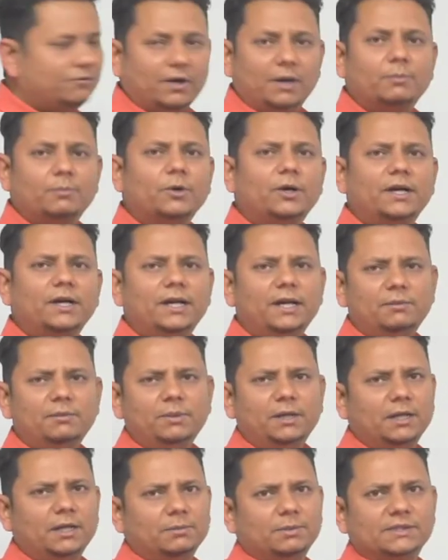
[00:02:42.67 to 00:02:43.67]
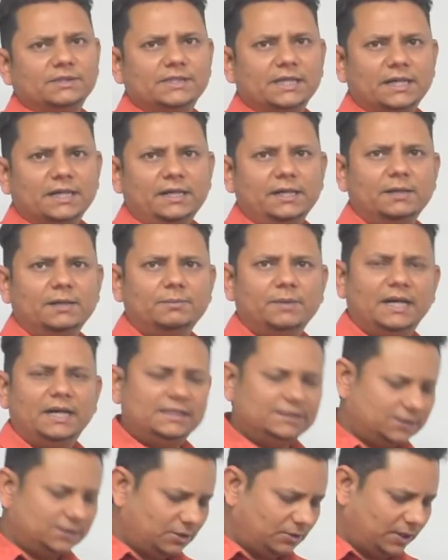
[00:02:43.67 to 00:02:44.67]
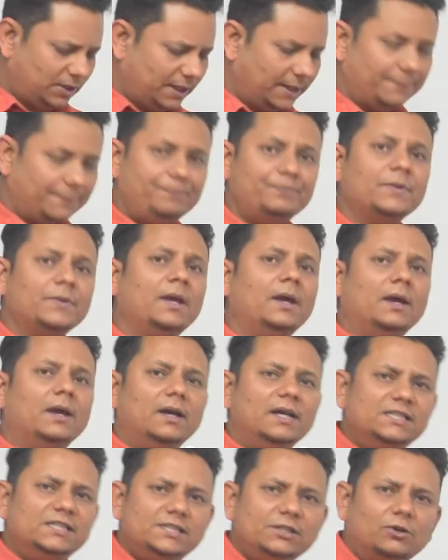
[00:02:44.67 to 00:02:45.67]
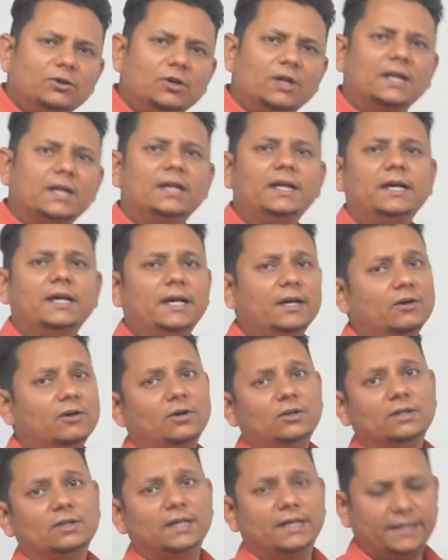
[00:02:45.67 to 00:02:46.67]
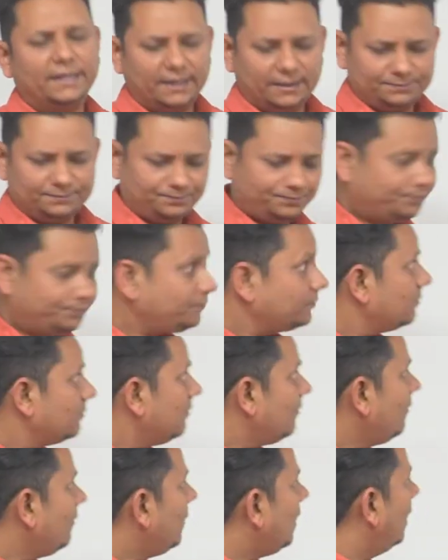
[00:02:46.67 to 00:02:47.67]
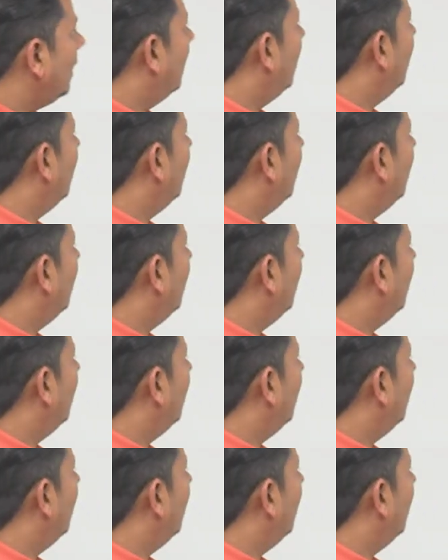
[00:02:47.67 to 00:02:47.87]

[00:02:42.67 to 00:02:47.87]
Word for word: 5.8 मीटर पर सेकेंड ye अपना आंसर होएगा इसी को करने का एक और तरीका Uh,